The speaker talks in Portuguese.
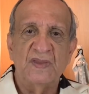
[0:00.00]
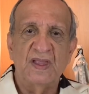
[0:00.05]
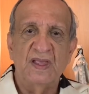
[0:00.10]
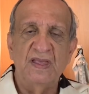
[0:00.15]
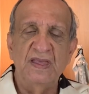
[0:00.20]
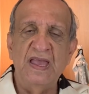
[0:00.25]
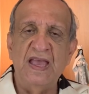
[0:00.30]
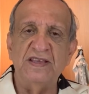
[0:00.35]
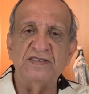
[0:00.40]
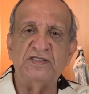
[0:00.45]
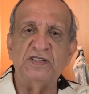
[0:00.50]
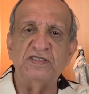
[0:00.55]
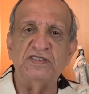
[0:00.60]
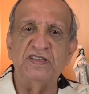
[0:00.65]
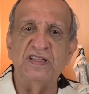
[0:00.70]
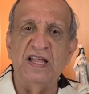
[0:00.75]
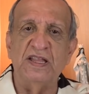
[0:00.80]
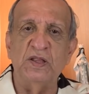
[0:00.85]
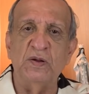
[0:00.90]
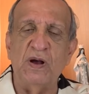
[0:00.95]
E este
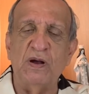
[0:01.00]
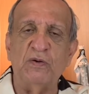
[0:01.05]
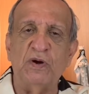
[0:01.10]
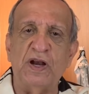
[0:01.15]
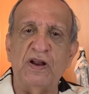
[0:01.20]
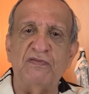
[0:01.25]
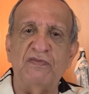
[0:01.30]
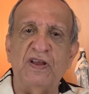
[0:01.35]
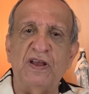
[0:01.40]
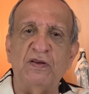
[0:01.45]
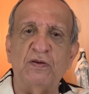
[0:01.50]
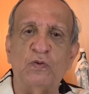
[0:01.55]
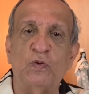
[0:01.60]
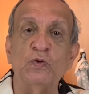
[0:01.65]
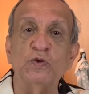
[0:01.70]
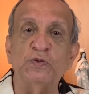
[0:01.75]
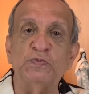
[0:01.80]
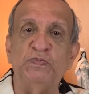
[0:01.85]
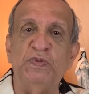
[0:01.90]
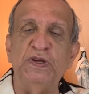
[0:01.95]
cidadão agora vem
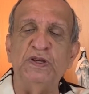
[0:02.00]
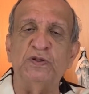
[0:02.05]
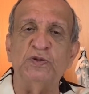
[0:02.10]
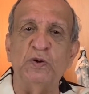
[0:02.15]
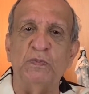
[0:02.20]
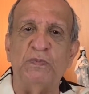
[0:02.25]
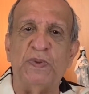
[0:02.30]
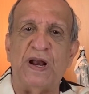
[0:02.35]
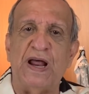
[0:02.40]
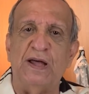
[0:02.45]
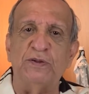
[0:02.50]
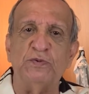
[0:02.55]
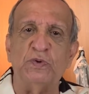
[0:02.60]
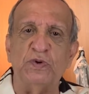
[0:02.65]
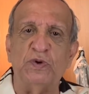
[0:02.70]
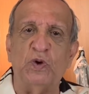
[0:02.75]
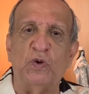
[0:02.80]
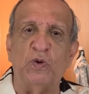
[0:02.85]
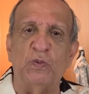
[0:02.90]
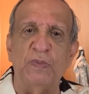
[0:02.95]
cuspir no prato
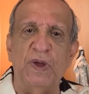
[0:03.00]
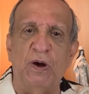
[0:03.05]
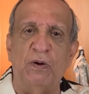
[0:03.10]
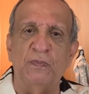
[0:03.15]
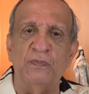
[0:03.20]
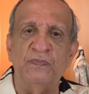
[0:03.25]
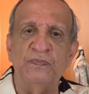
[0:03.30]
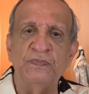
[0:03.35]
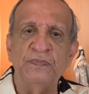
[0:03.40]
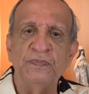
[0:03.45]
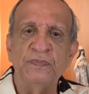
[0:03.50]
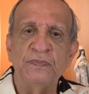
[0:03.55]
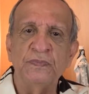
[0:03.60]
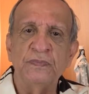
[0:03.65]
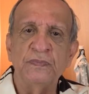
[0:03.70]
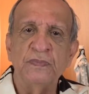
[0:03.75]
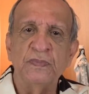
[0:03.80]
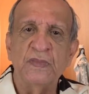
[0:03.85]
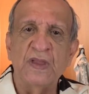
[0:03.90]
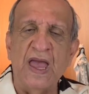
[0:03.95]
que comeu.
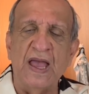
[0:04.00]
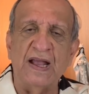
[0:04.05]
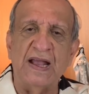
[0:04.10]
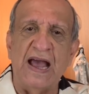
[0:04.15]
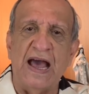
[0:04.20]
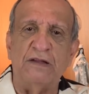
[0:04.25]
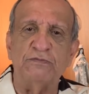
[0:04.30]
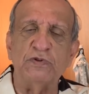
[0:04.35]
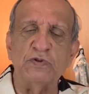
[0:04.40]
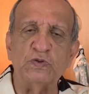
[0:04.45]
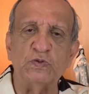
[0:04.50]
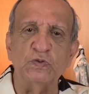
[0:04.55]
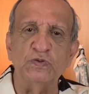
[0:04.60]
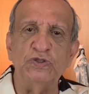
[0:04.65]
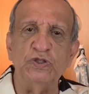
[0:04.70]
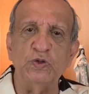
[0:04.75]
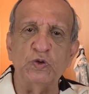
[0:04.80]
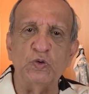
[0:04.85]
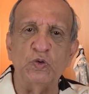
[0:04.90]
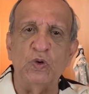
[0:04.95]
É gato
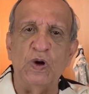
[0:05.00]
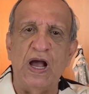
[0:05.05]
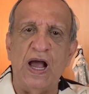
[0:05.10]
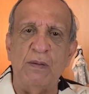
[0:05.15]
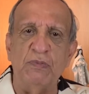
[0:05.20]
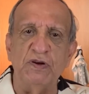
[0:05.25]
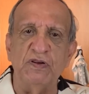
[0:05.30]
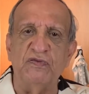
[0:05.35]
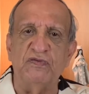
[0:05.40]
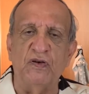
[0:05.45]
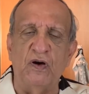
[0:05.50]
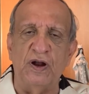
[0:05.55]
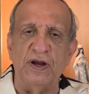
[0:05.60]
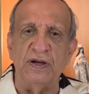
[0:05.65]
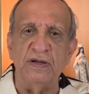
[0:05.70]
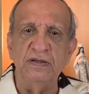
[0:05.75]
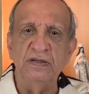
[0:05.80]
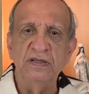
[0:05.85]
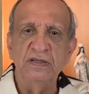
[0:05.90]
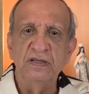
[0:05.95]
escondido com o rabo de
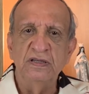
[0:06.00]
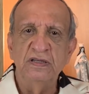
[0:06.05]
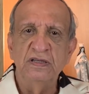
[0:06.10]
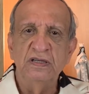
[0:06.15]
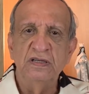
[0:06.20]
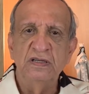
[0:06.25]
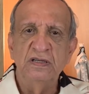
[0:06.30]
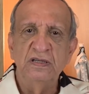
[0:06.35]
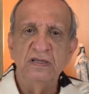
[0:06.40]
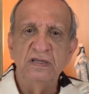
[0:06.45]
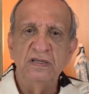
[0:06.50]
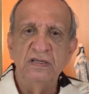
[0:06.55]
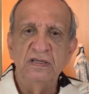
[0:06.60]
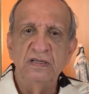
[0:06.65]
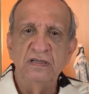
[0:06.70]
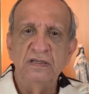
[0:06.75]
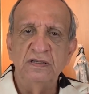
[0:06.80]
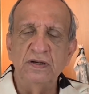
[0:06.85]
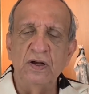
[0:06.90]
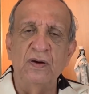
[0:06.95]
fora.
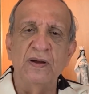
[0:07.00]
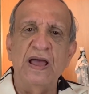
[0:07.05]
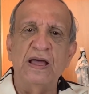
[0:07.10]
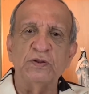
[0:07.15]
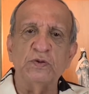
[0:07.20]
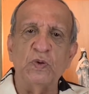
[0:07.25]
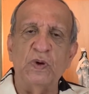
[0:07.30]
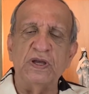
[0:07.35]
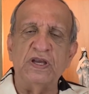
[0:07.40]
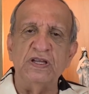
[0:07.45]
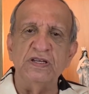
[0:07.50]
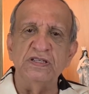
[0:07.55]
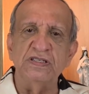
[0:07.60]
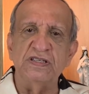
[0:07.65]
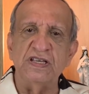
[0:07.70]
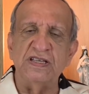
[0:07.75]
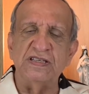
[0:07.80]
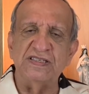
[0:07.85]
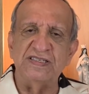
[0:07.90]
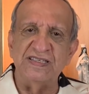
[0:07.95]
Não é à toa que
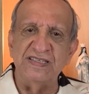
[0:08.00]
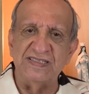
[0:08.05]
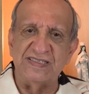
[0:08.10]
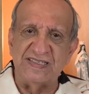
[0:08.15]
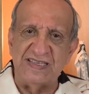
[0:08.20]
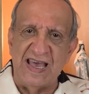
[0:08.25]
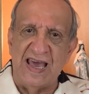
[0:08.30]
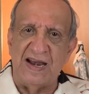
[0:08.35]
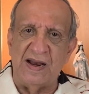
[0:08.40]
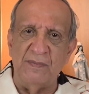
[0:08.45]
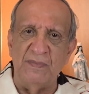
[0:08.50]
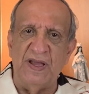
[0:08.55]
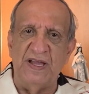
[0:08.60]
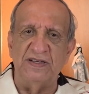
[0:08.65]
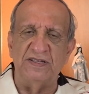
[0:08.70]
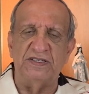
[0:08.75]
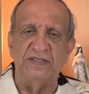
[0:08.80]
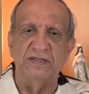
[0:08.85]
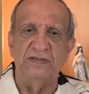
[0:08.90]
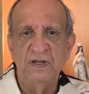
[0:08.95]
dizem que,
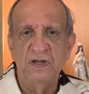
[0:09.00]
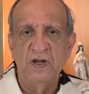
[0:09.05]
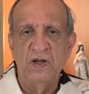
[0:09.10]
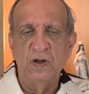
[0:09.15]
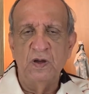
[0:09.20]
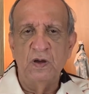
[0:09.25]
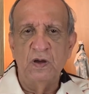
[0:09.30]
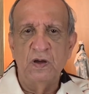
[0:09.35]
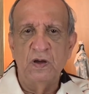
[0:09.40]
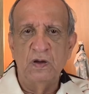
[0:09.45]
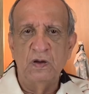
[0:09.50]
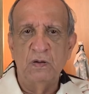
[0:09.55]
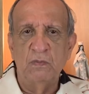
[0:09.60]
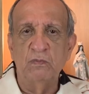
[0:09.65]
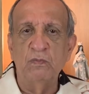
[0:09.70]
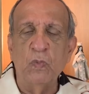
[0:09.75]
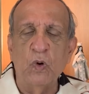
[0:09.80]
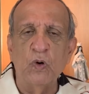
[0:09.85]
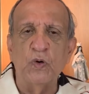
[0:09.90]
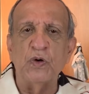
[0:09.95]
sinceramente,
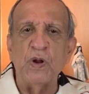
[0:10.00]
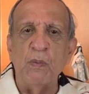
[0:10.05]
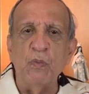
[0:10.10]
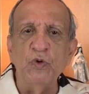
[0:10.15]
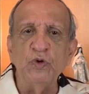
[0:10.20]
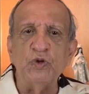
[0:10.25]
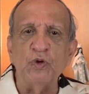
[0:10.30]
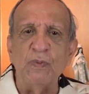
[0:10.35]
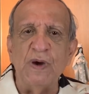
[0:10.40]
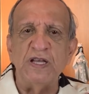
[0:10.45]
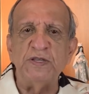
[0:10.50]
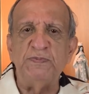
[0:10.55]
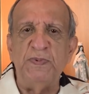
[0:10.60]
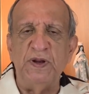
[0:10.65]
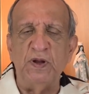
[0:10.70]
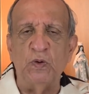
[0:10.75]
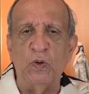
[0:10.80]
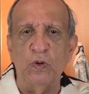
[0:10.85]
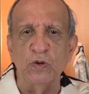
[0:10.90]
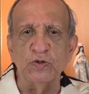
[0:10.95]
Moro é muito mais
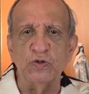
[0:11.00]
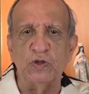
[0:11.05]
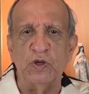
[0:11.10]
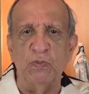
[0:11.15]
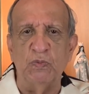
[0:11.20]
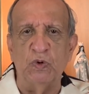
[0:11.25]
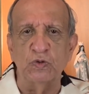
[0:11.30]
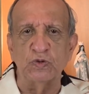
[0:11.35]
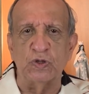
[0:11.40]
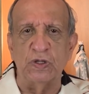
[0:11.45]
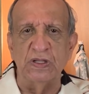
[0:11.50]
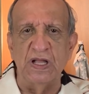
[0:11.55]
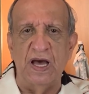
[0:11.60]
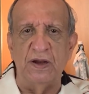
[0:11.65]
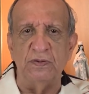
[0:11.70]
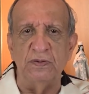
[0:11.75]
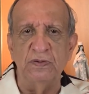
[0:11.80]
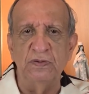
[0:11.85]
perigoso que Bolsonaro.